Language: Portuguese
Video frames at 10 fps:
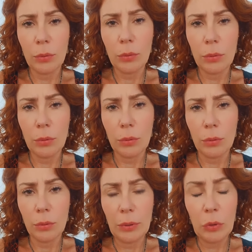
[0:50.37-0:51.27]

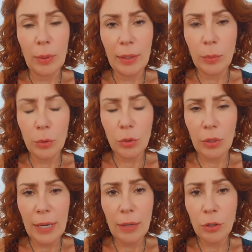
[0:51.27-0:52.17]
o Eduardo
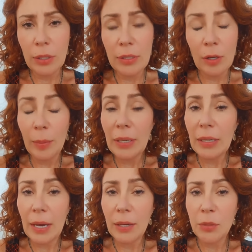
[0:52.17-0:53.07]
Bolsonaro de lançar uma
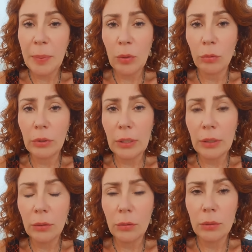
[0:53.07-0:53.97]
enquete
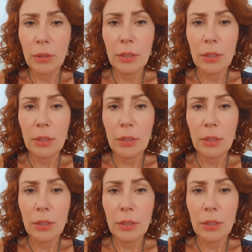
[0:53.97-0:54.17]
perguntando